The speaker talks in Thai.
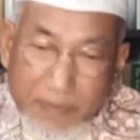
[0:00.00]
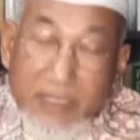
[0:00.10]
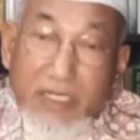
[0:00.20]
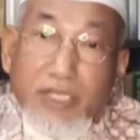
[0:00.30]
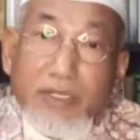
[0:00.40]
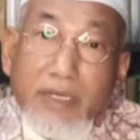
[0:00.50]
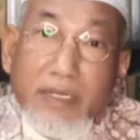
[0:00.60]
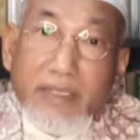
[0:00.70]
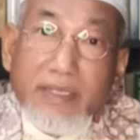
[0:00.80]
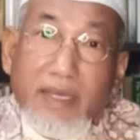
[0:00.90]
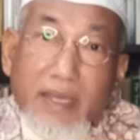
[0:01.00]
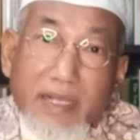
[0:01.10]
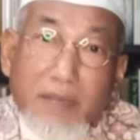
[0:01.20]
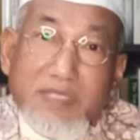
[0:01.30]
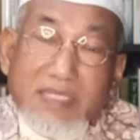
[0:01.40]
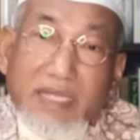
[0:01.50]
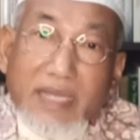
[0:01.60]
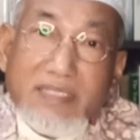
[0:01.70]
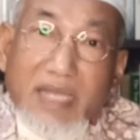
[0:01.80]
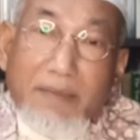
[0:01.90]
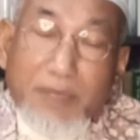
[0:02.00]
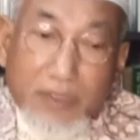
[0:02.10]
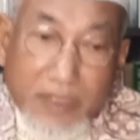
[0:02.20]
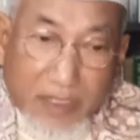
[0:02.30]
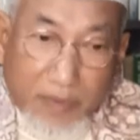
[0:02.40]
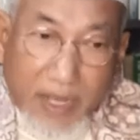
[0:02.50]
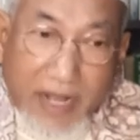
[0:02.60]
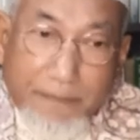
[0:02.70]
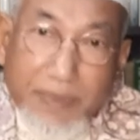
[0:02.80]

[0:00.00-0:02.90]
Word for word: หรืออื่น ๆ กับศาสนาอิสลามนั่นก็คือว่า